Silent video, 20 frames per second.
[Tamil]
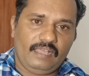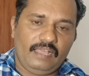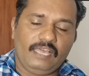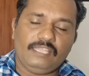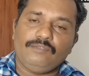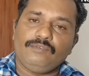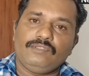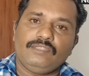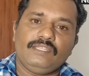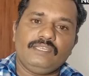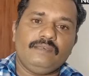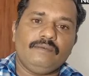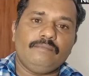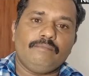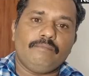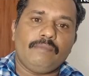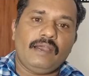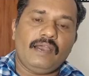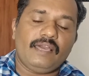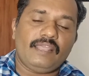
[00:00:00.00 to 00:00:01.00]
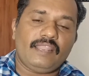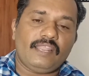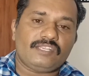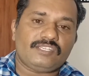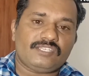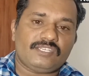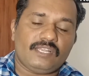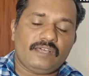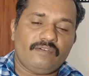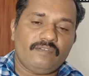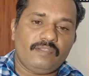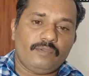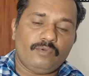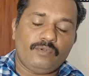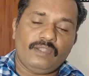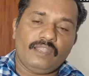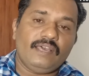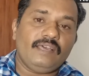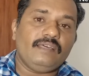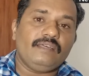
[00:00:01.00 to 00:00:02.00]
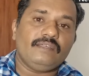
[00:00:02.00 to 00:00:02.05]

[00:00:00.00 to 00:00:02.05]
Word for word: அது வந்து மகாராஷ்டிராவில் உள்ள